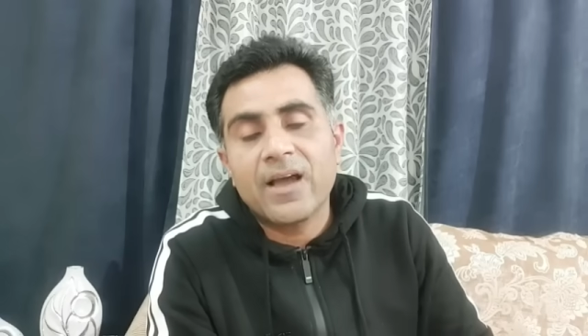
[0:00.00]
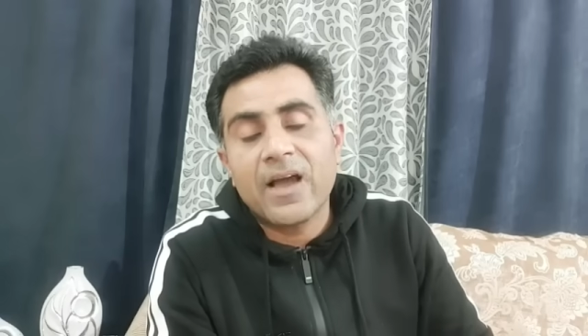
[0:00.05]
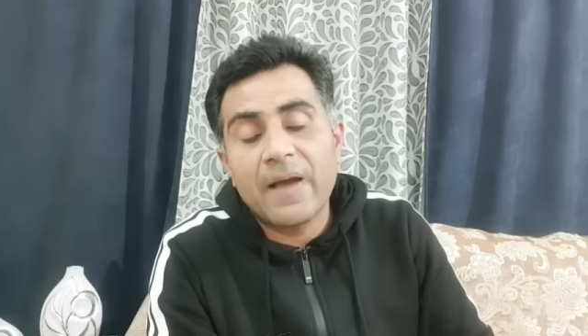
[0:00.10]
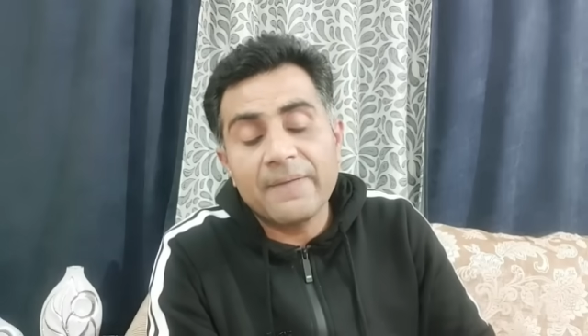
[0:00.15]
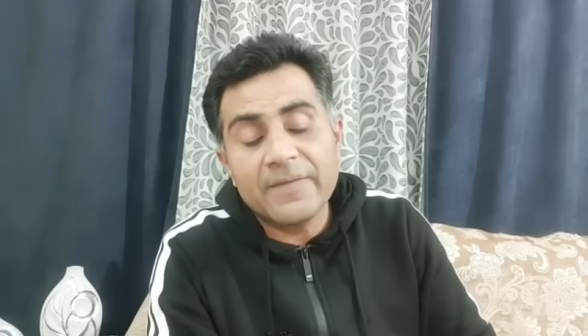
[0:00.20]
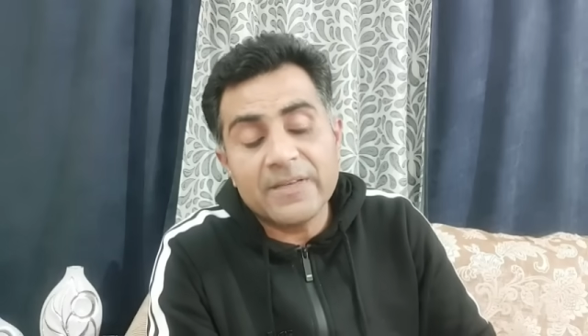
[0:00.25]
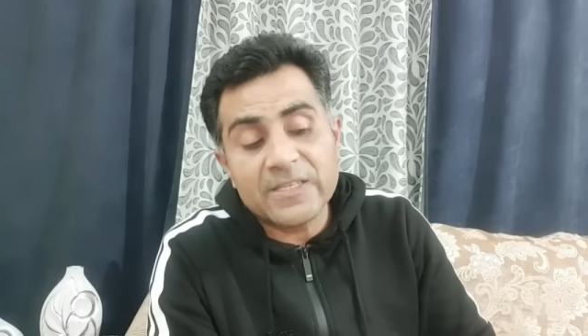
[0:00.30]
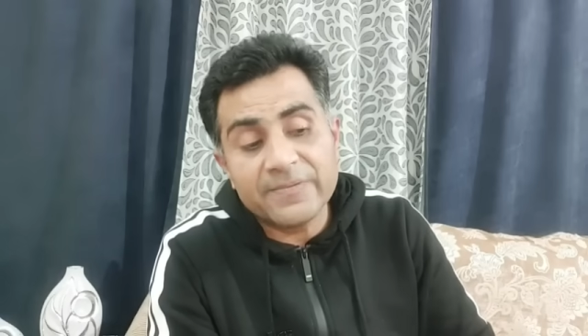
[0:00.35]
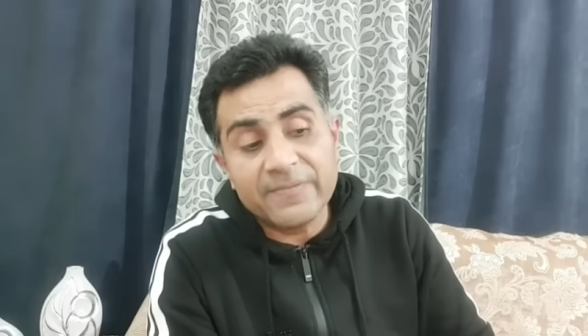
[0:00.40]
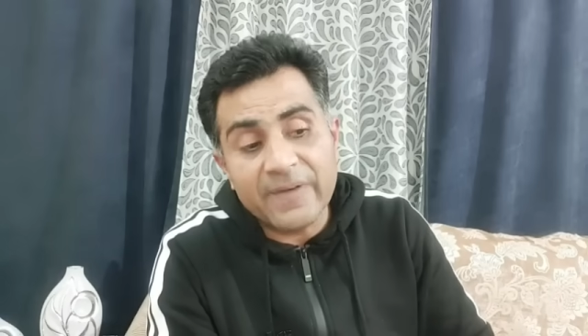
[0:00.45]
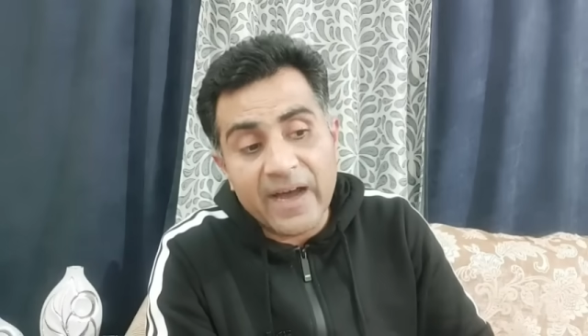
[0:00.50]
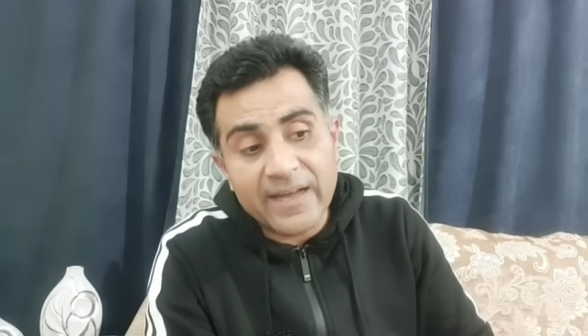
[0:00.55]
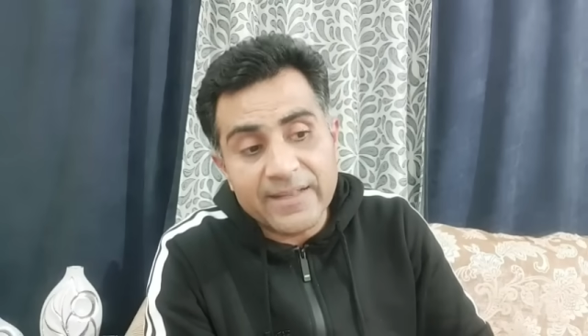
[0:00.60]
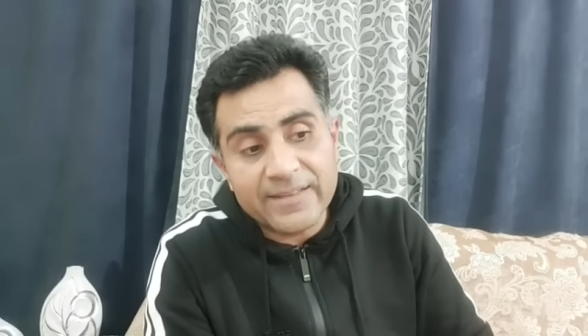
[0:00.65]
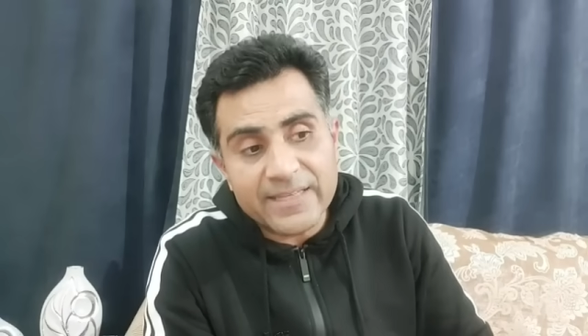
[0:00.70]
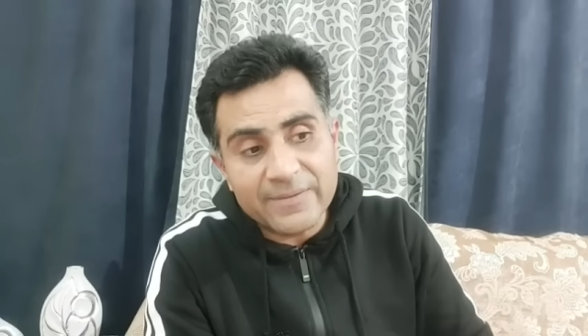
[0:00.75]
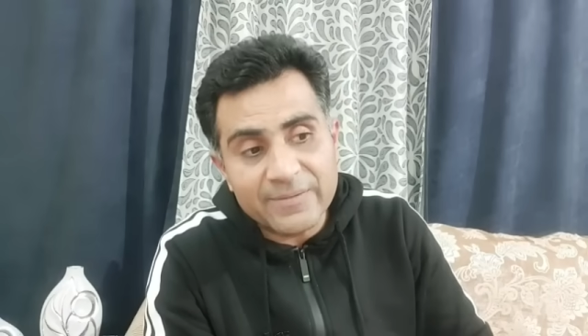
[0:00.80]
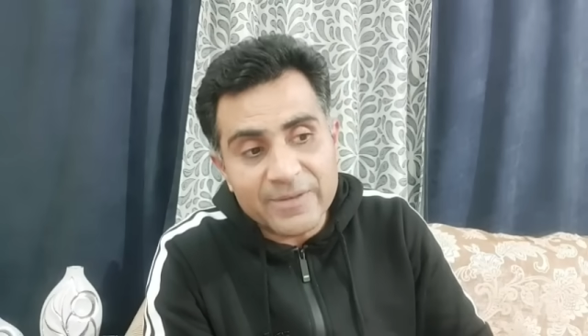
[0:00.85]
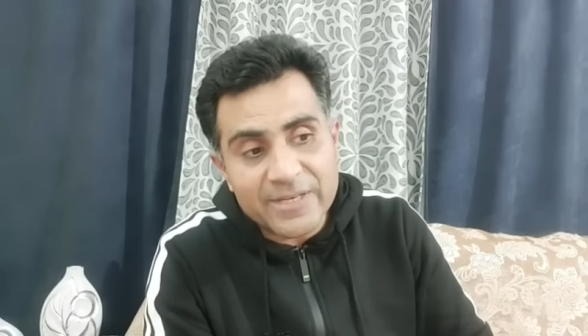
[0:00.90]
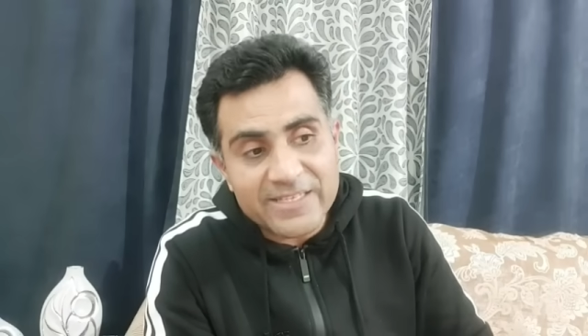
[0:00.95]
अब इस
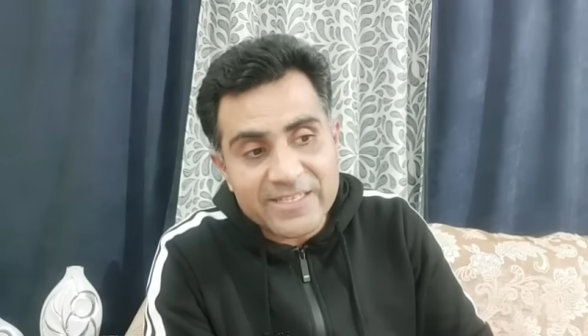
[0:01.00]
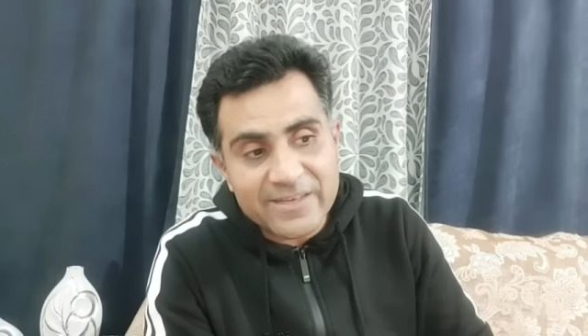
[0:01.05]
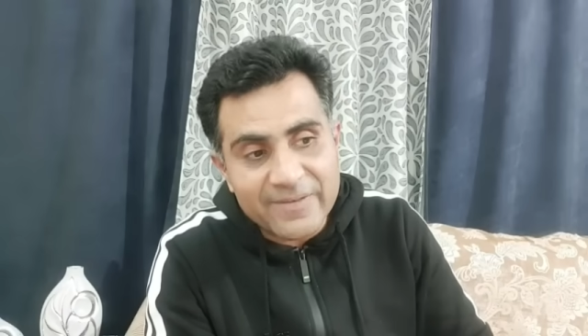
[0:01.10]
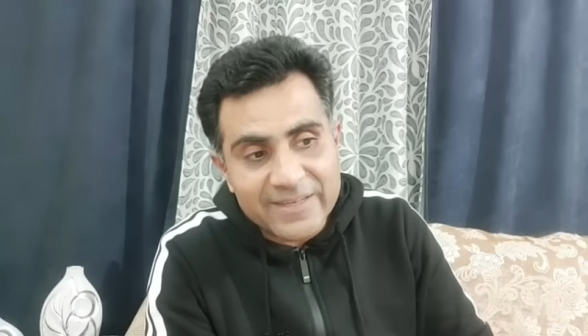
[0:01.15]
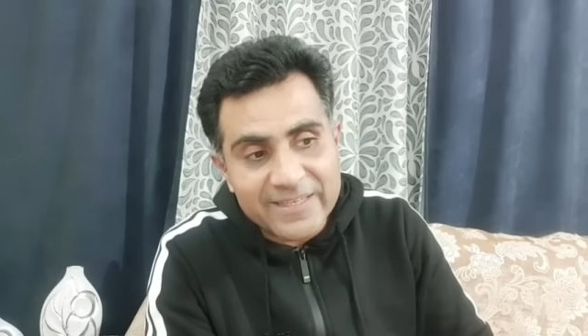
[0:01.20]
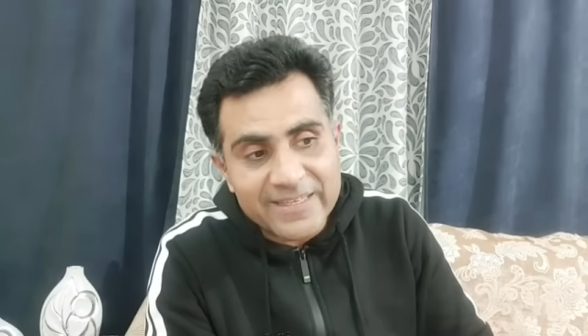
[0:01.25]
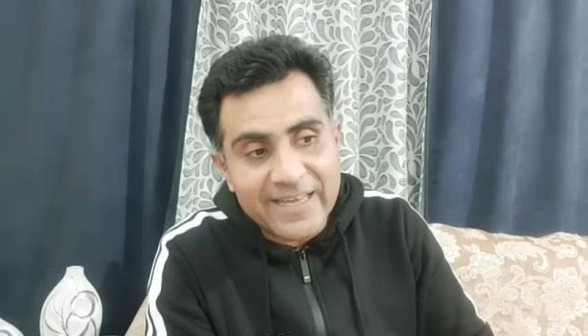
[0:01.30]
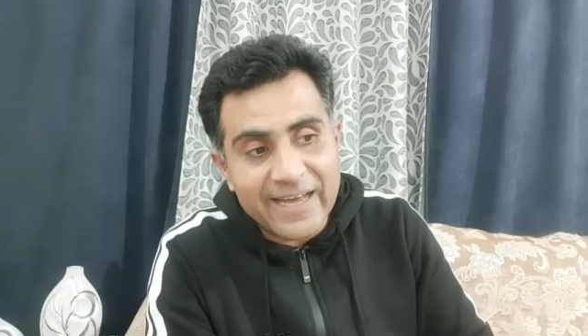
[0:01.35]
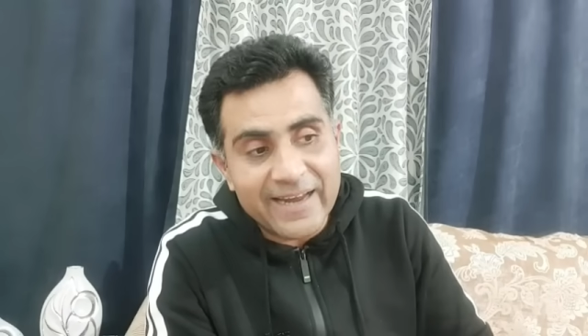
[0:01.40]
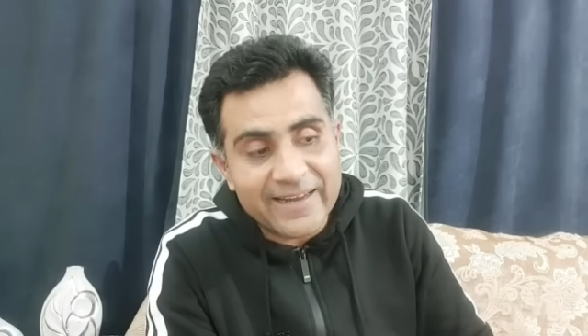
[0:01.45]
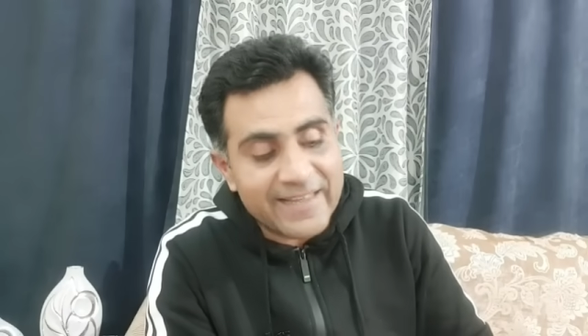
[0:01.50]
बात की मुझे समझ नहीं आ